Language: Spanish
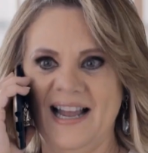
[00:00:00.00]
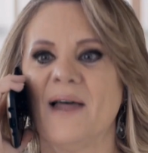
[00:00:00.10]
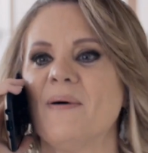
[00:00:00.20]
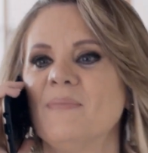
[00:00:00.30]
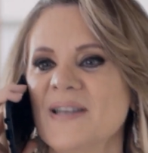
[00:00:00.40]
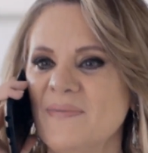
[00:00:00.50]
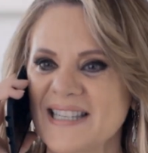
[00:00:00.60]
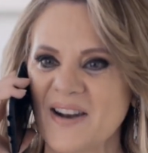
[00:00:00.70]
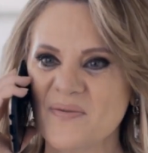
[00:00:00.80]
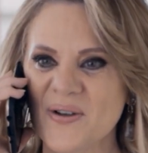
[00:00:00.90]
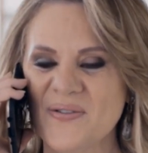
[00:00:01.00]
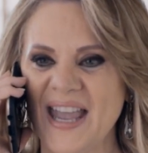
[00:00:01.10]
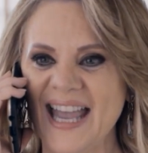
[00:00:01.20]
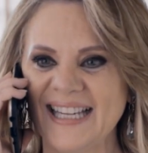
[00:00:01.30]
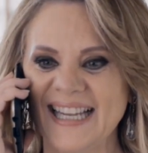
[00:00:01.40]
La vamos a pasar muy
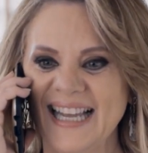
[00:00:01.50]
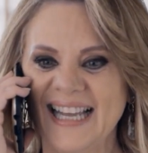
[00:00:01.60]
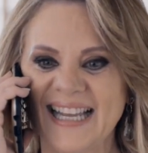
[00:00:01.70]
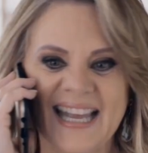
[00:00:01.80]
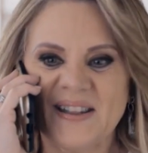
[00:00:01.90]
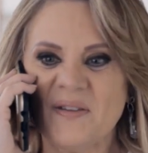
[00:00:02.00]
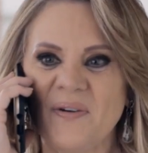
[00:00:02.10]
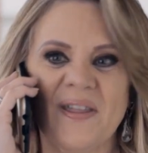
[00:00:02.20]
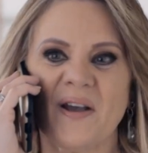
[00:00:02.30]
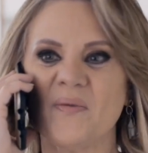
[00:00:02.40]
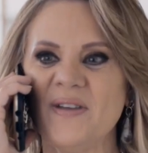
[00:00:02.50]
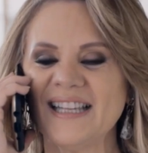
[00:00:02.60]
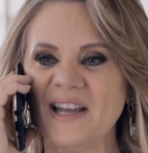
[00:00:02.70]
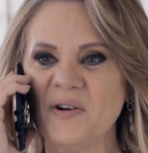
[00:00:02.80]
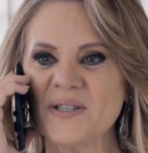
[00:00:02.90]
bien. ¿Qué tipo de
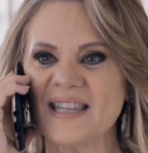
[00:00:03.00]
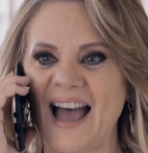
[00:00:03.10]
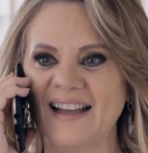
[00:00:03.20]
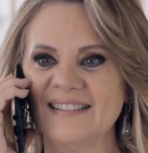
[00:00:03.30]
comida te gusta?